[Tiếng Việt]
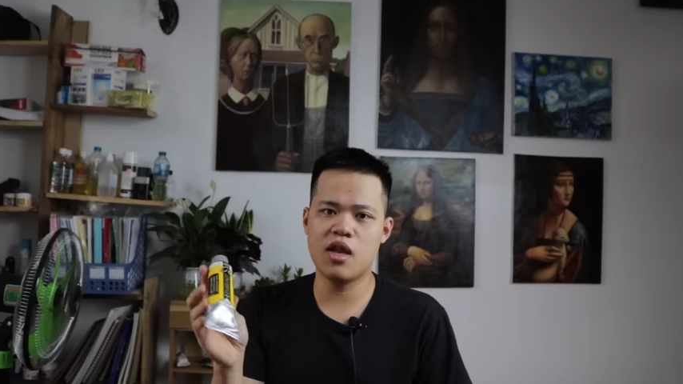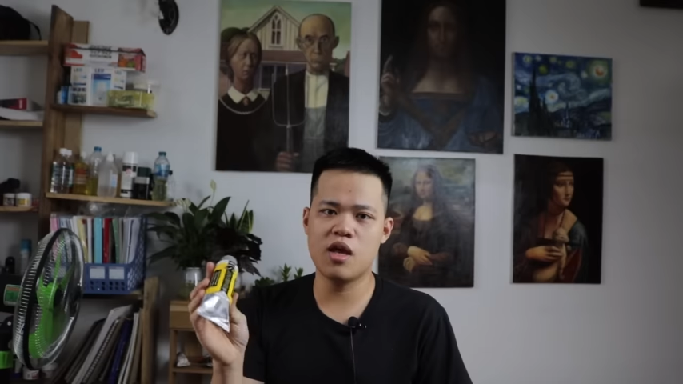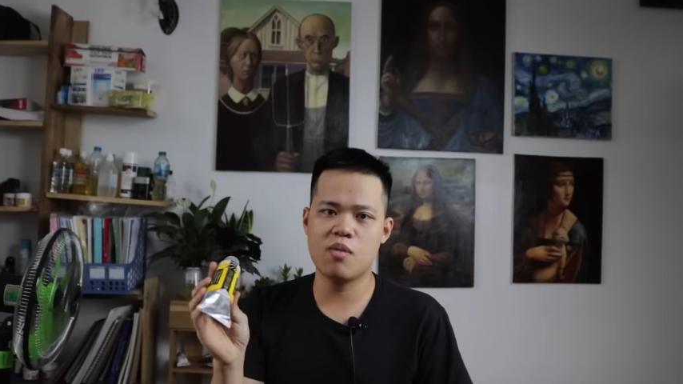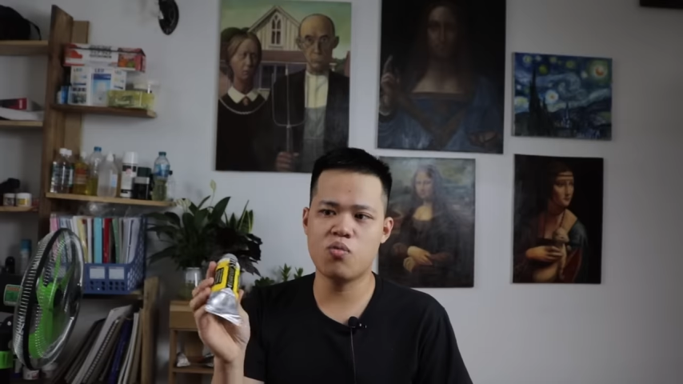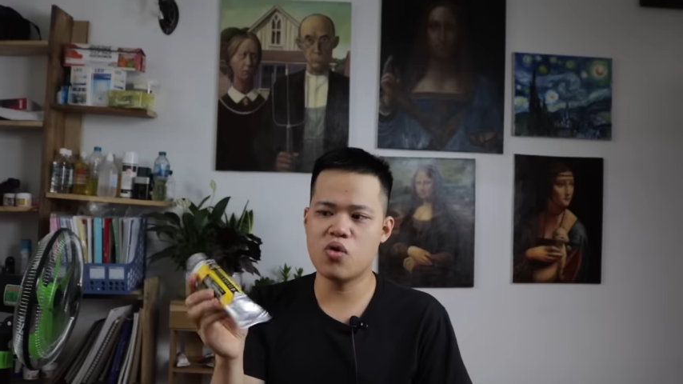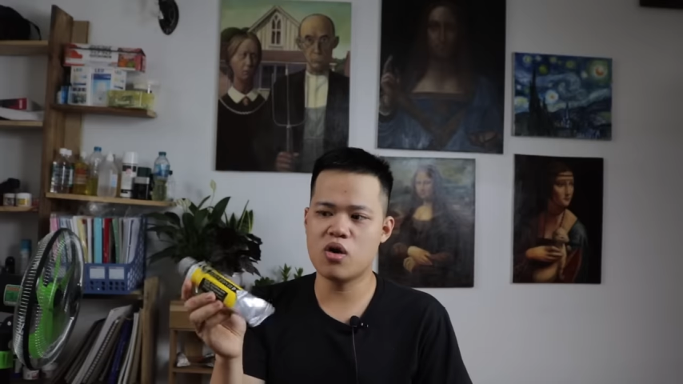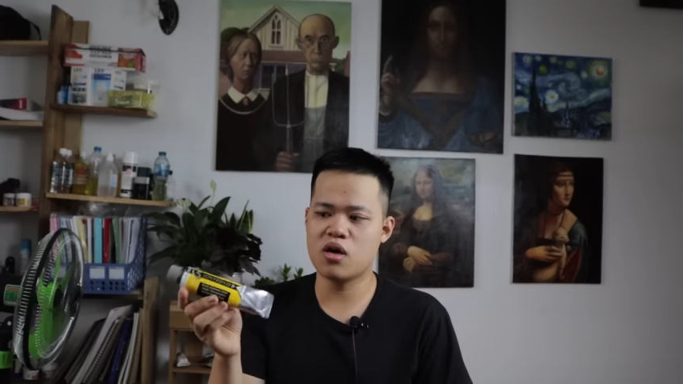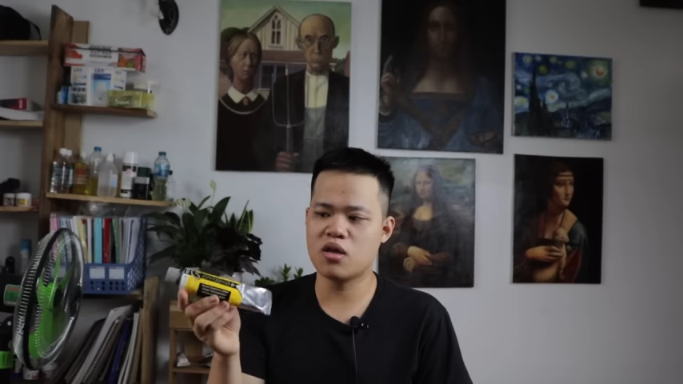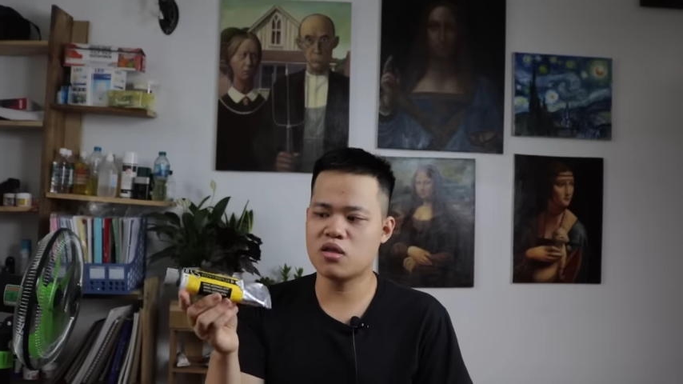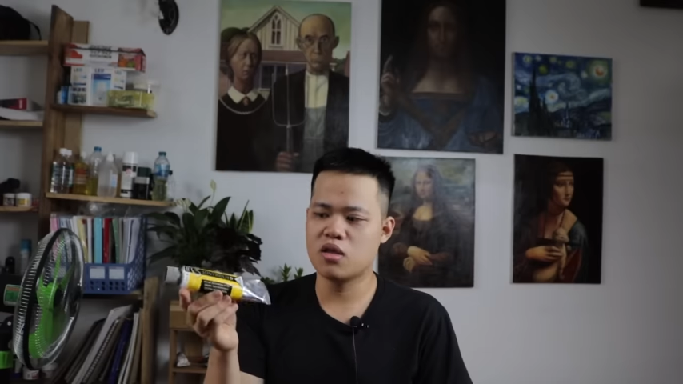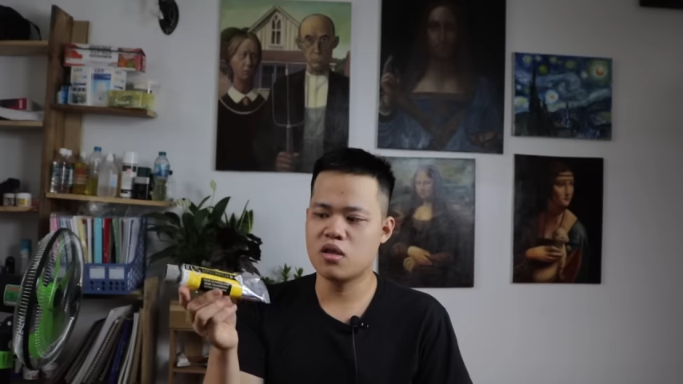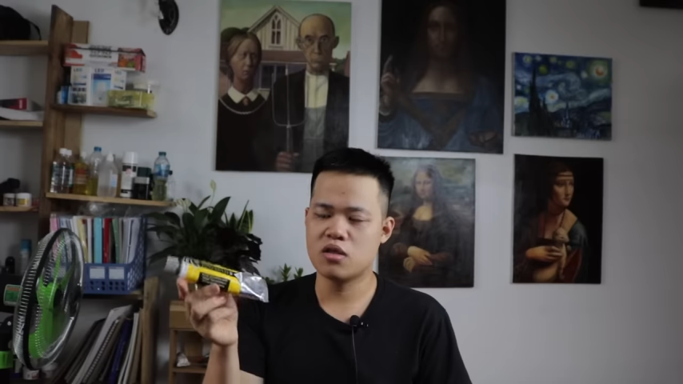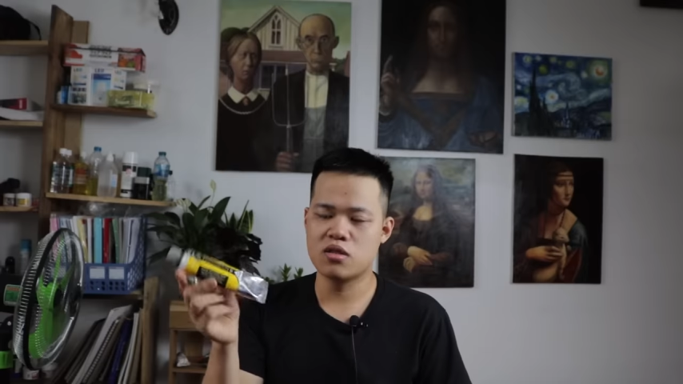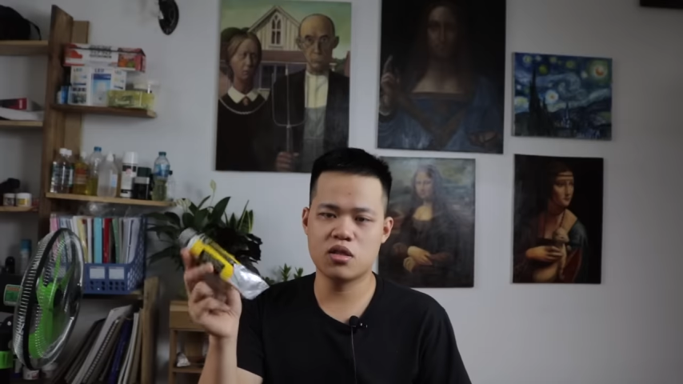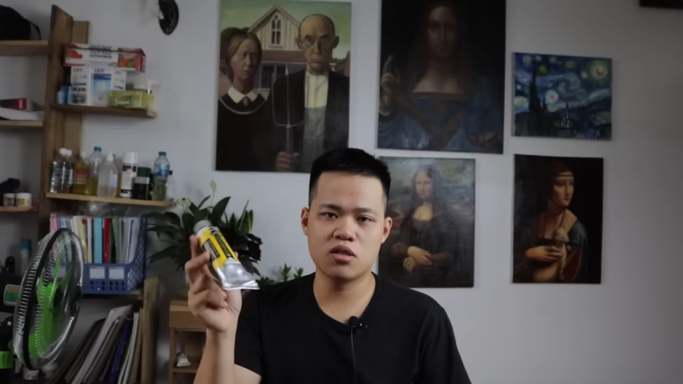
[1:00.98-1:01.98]
để mua
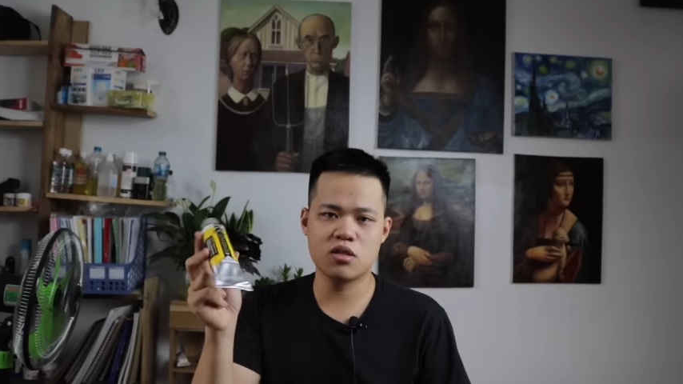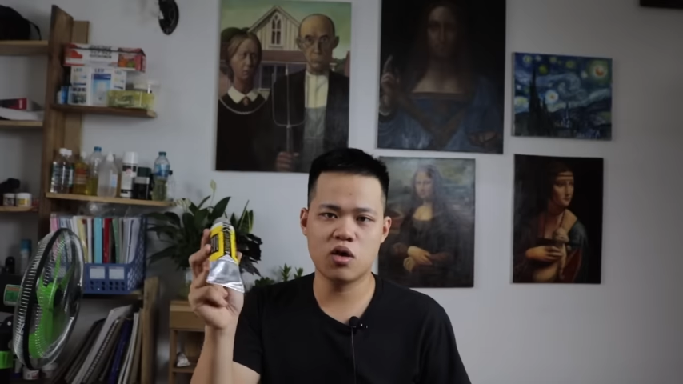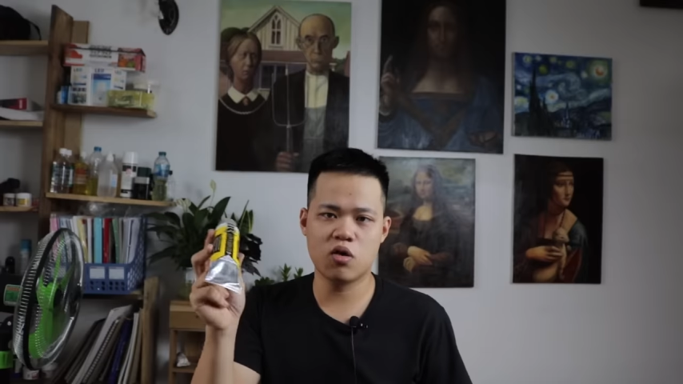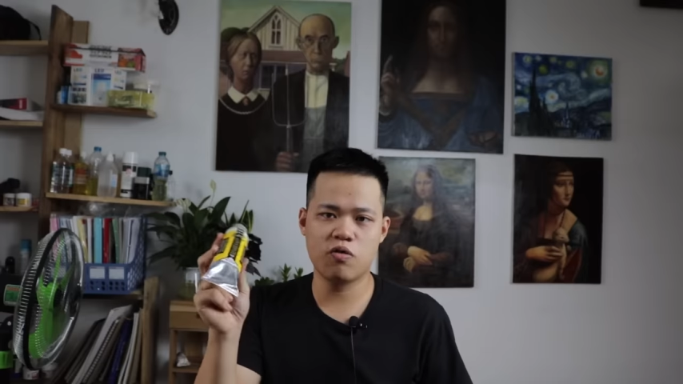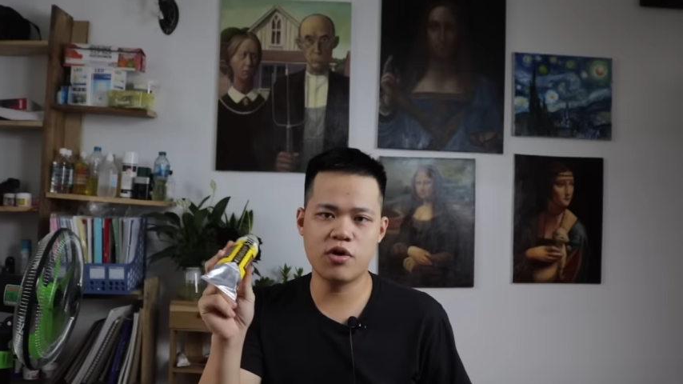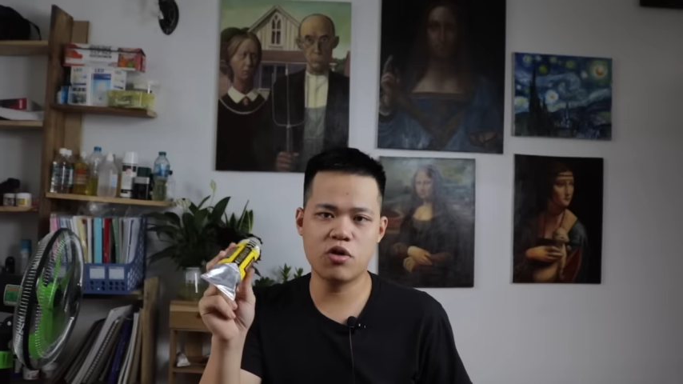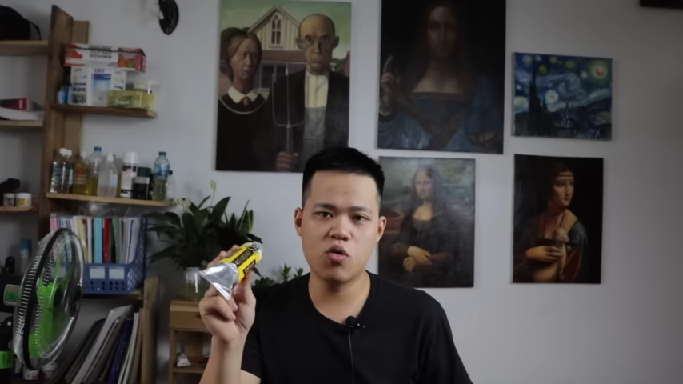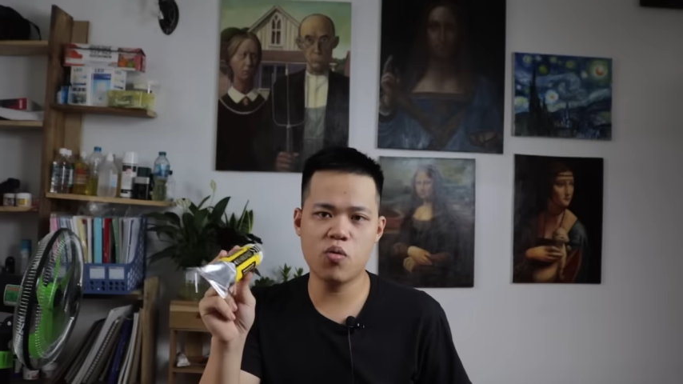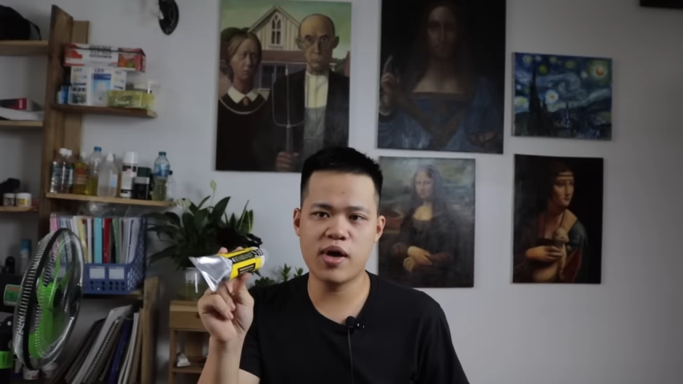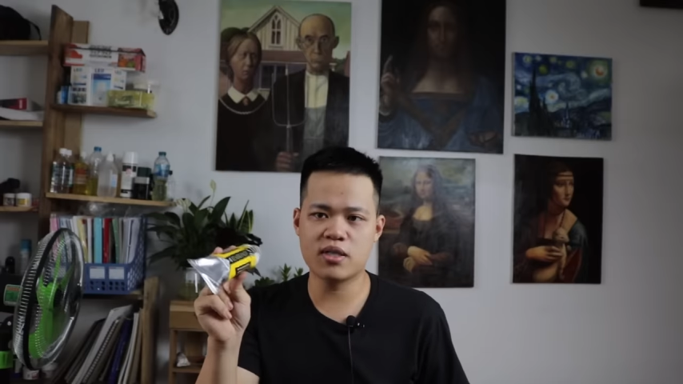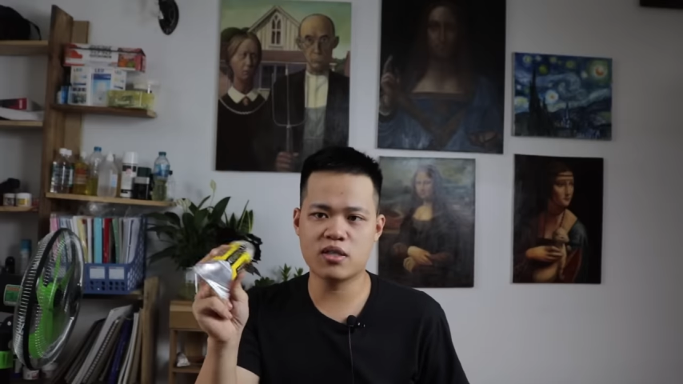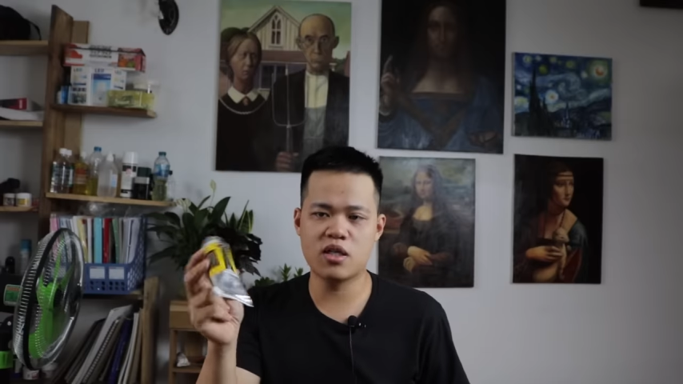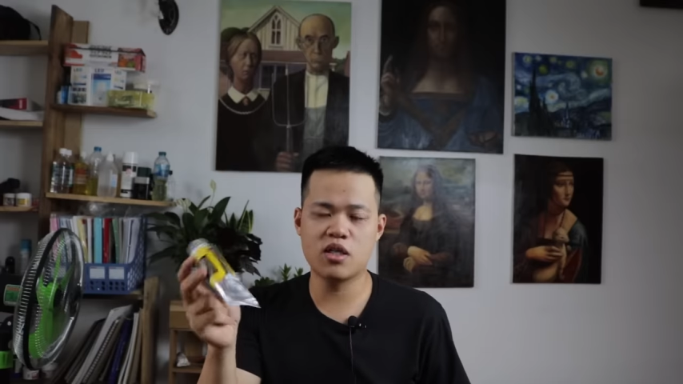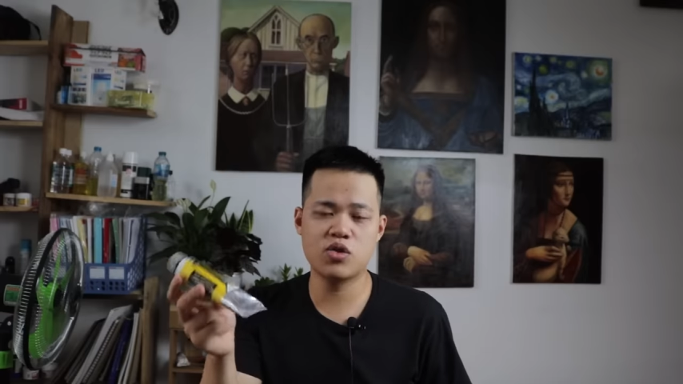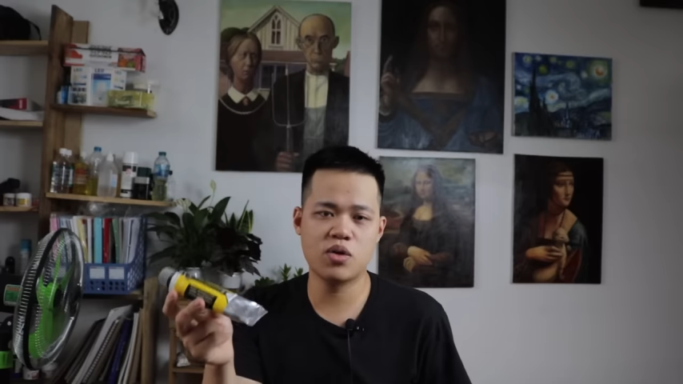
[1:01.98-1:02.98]
sơn dầu phân khúc họa
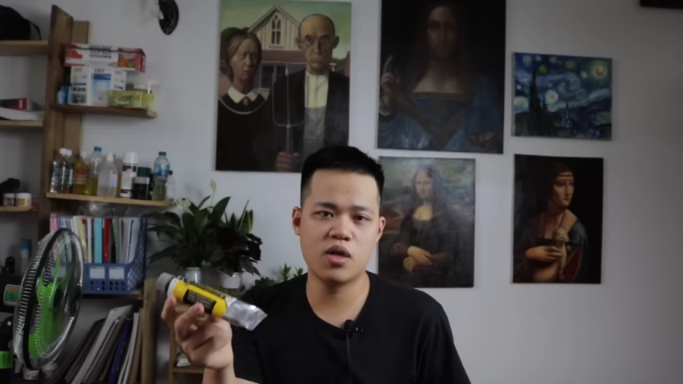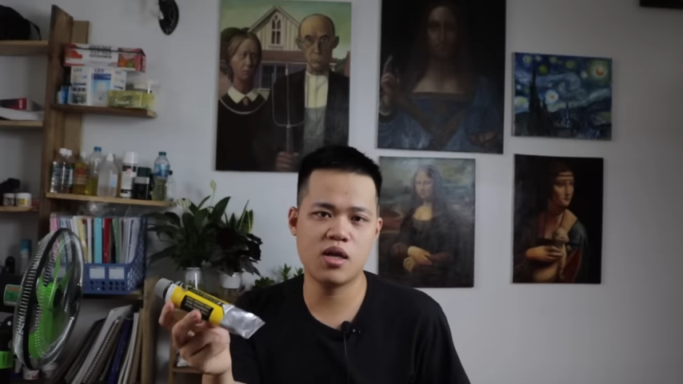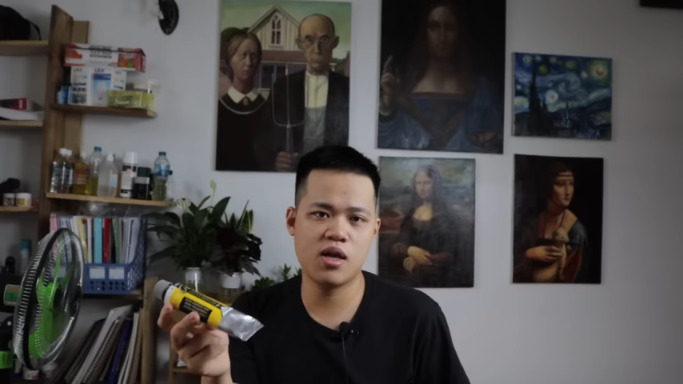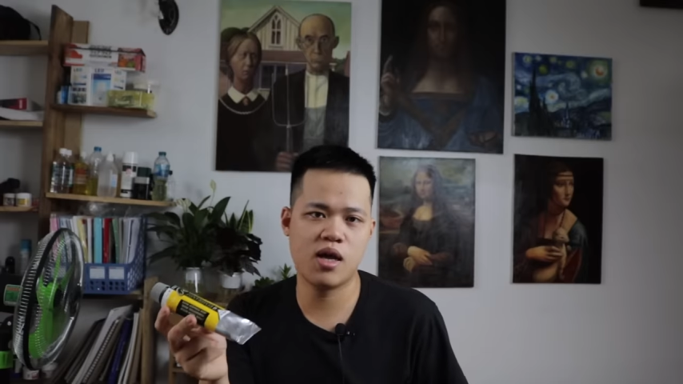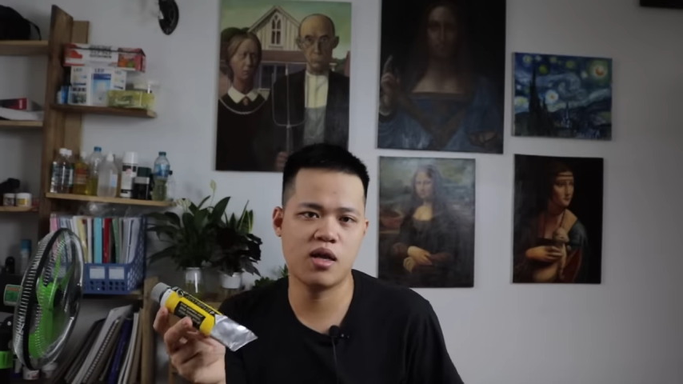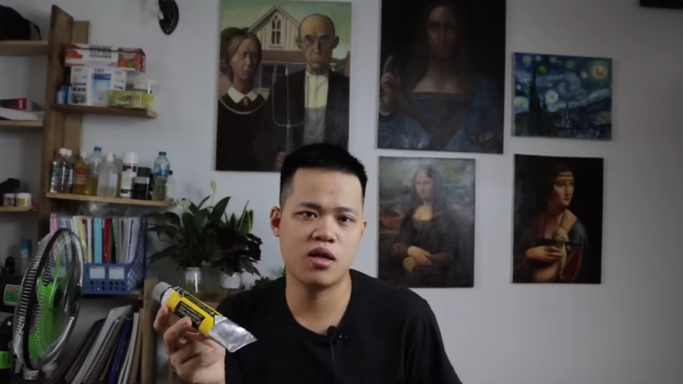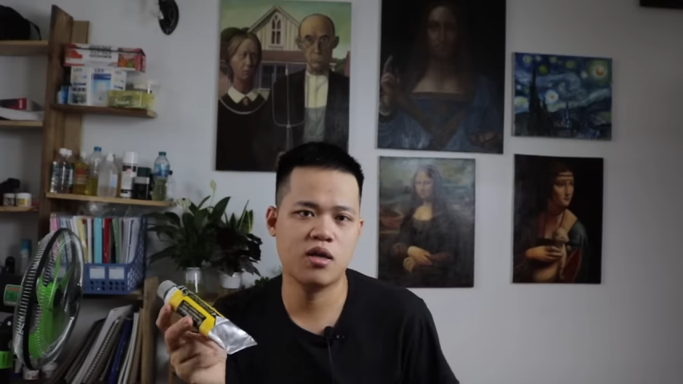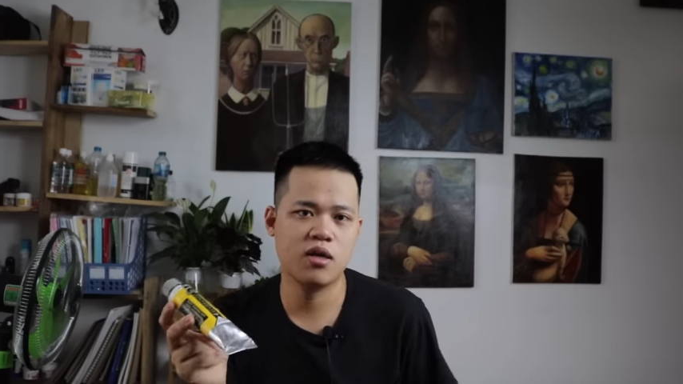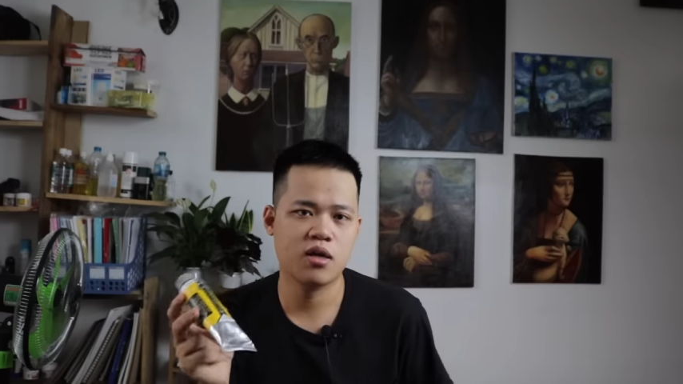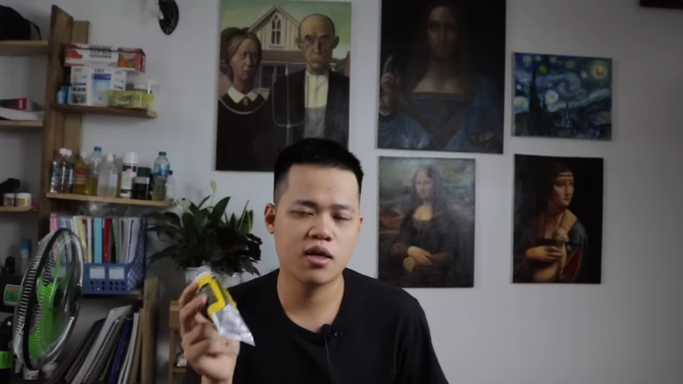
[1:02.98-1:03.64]
sĩ, cho nên là